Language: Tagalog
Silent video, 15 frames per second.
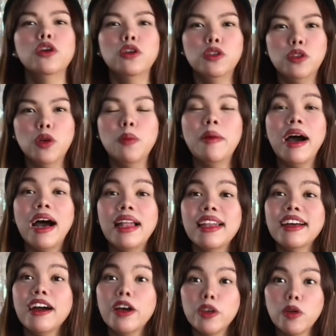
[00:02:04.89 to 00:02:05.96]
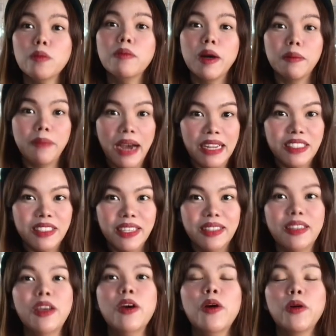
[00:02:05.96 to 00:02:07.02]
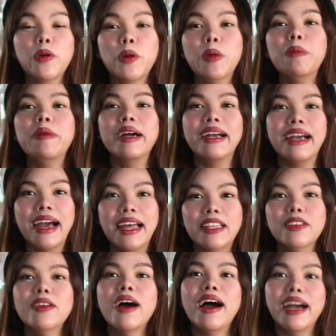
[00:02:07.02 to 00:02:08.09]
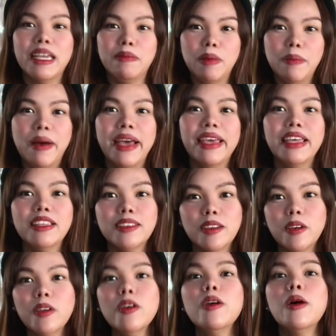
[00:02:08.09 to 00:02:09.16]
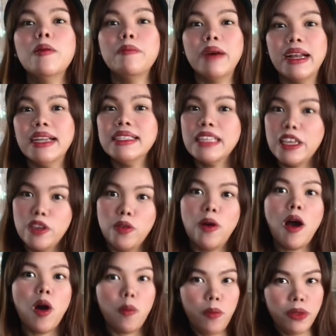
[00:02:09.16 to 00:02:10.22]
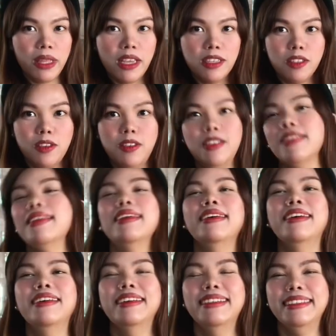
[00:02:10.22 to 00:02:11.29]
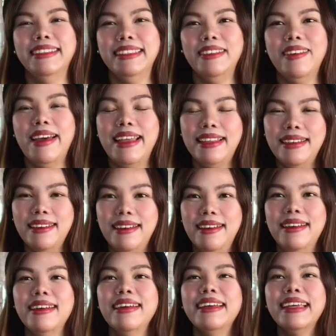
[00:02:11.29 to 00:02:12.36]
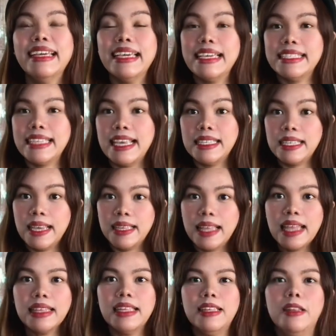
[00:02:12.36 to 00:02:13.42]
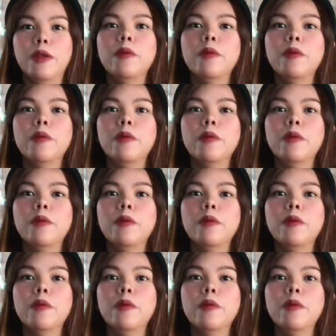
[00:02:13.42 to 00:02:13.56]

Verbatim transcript: So, bahala kayong mag-budget kung magkano ang ibabayad nyo para sa inyong accommodation. So, eto, isa-isahin natin.